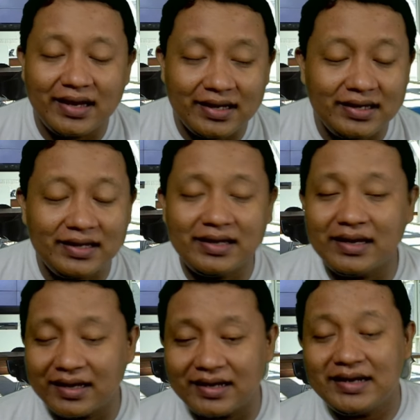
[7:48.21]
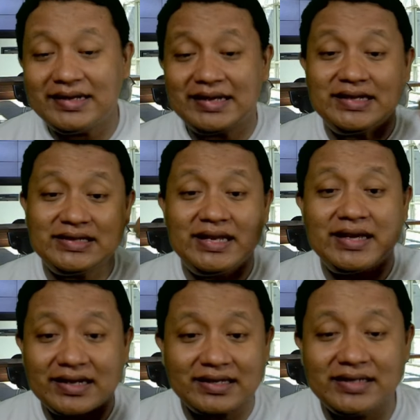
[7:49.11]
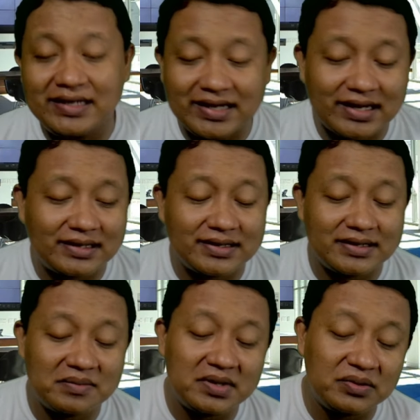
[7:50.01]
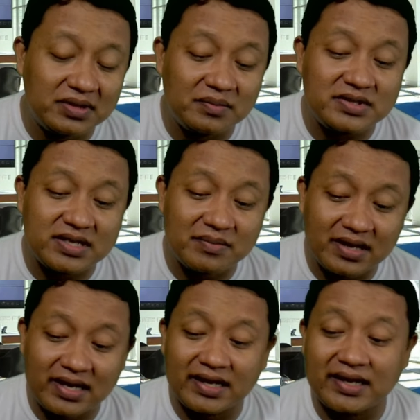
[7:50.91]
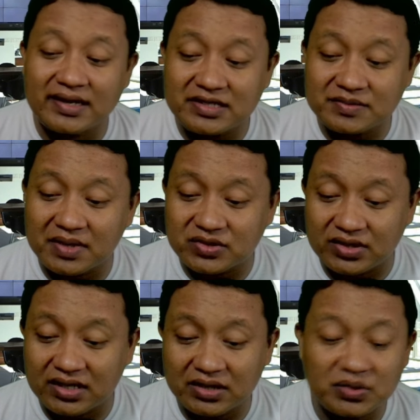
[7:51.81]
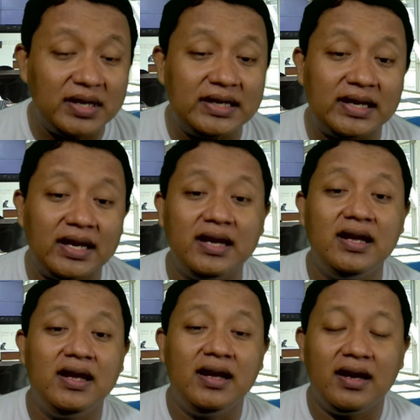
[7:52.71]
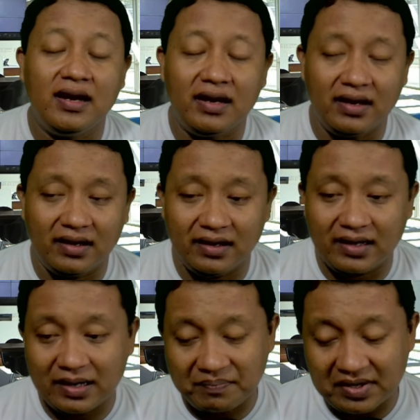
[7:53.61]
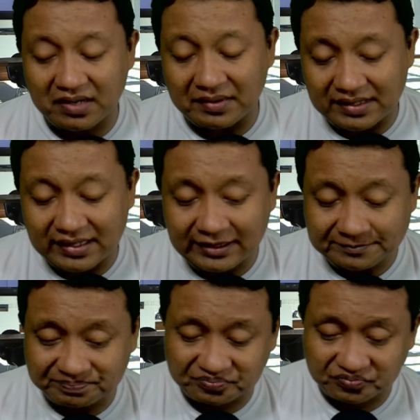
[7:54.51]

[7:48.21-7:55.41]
ini eh, uh, dari telinga ke telinga katanya begitu yang bisa mengalahkan Anies Baswedan itu adalah uh, apa namanya